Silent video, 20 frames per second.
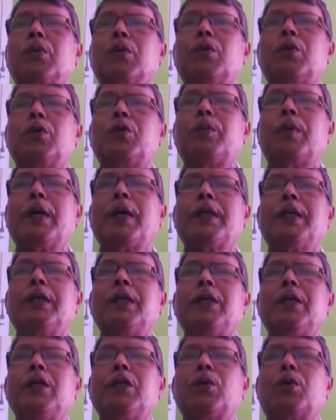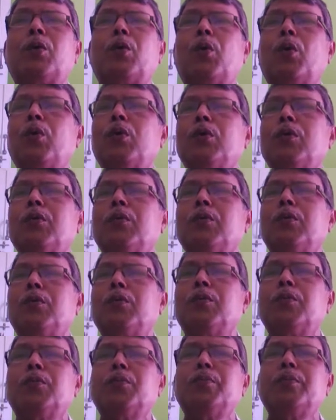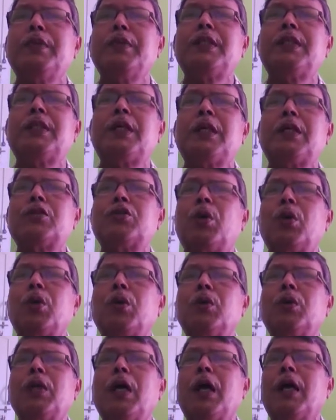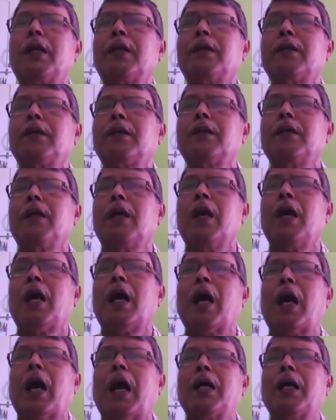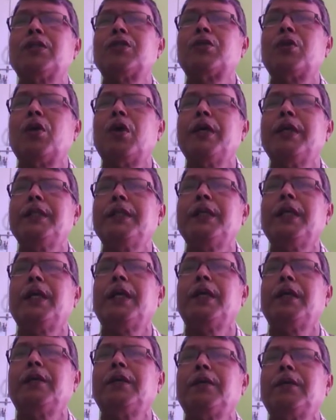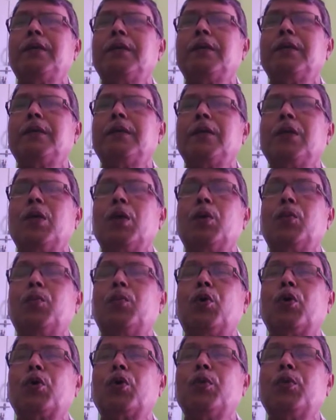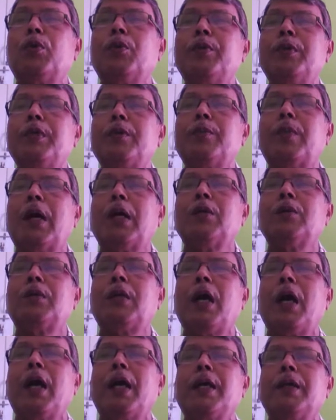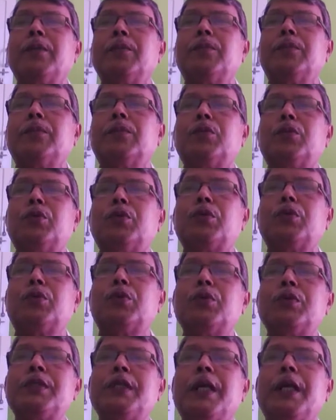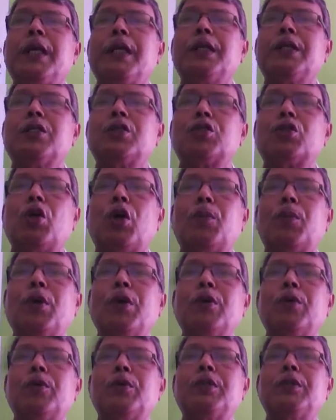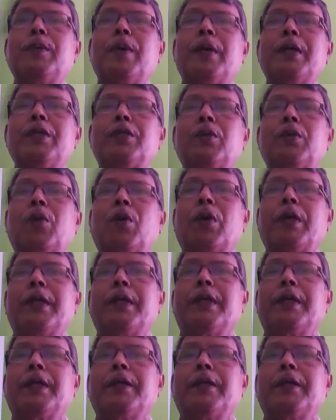উটপাখি কোন মিথ্যা ছলনার আশ্রয় নিয়ে মরুভূমির বালুকায় মুখ গুঁজে সময় অতিবাহিত করে